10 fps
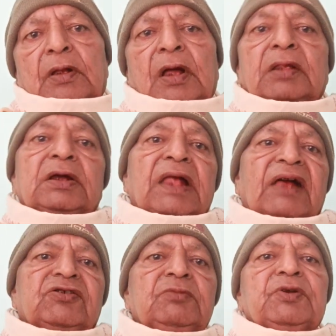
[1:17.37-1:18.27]
कर्क
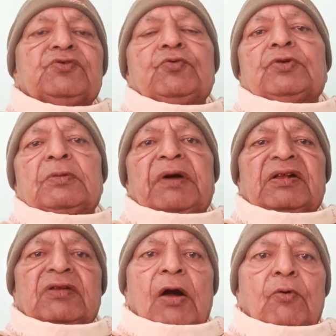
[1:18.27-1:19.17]
राशि में शुक्र
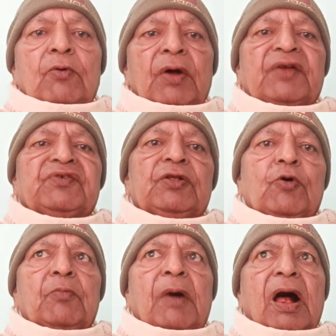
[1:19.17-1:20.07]
बैठा हो ऐसे
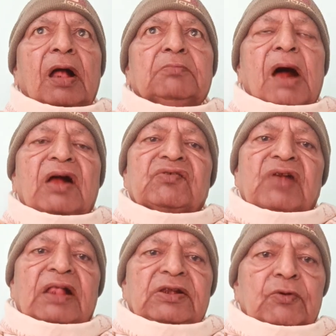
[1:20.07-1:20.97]
लोग महान
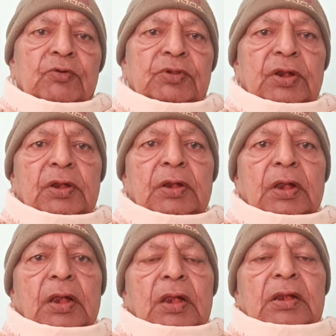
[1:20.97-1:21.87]
भाग्यशाली होते
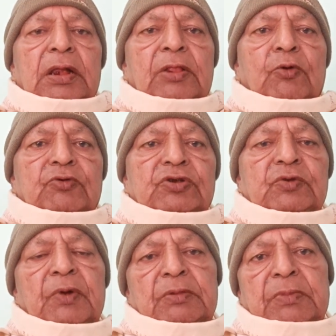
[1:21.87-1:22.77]
हैं ये लोग
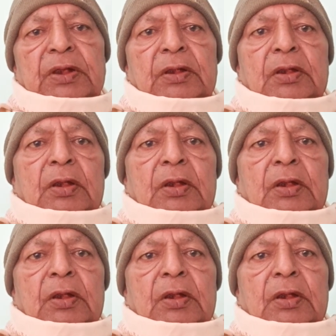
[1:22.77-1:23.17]
जीवन में